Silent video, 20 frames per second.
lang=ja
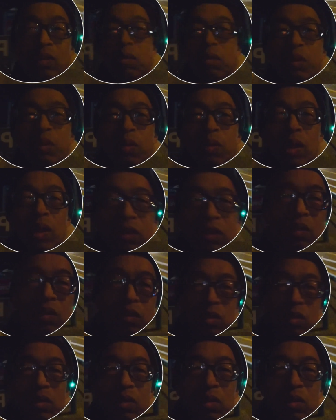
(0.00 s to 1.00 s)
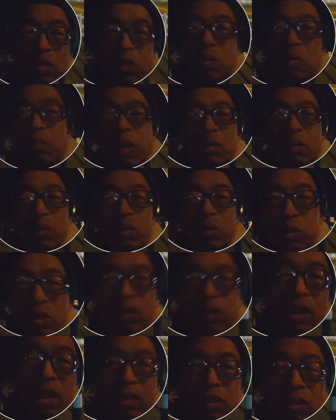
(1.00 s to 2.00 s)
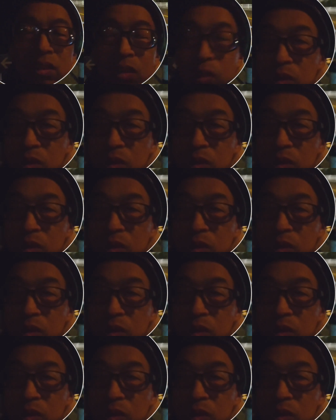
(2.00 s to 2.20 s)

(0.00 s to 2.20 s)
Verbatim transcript: ものが宗教、まあ、普通に原始宗